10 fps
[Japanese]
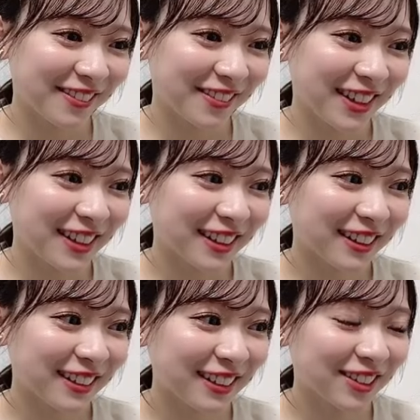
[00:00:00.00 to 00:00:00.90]
みんな
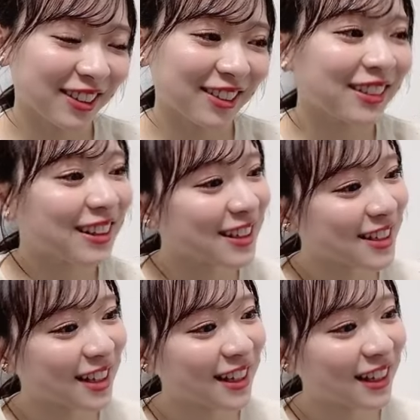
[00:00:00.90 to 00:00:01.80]
一人一人に
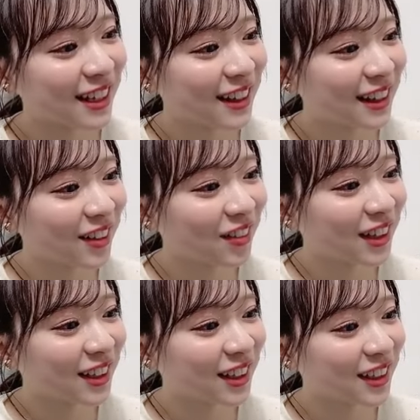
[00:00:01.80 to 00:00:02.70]
伝えられたの
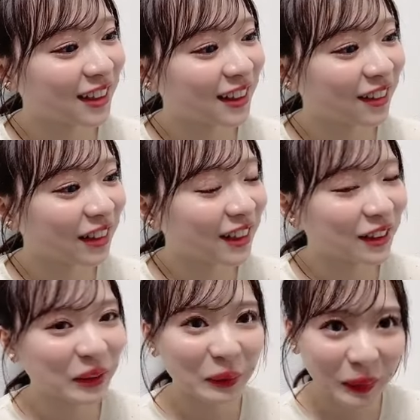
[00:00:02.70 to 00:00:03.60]
かなっては
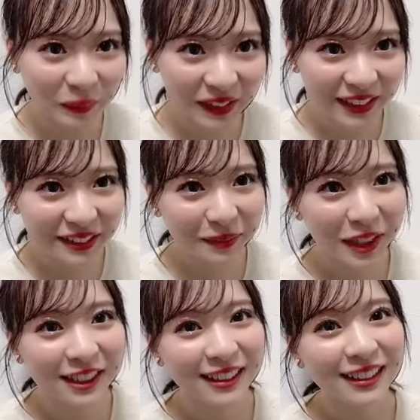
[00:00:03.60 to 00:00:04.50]
思います
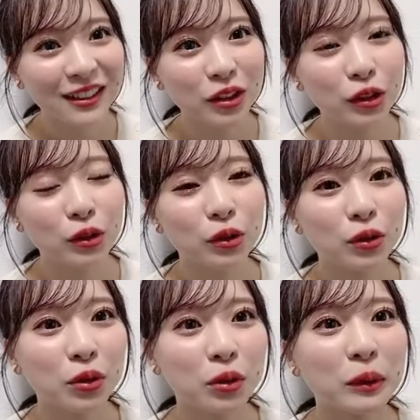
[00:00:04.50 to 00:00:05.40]
まあちょっ
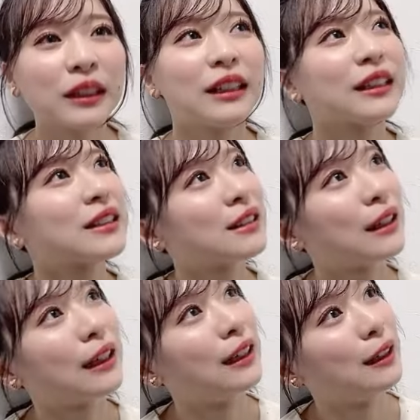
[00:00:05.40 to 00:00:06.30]
と言葉足らず
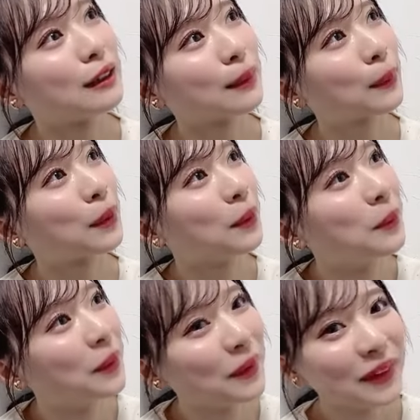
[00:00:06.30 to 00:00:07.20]
なところも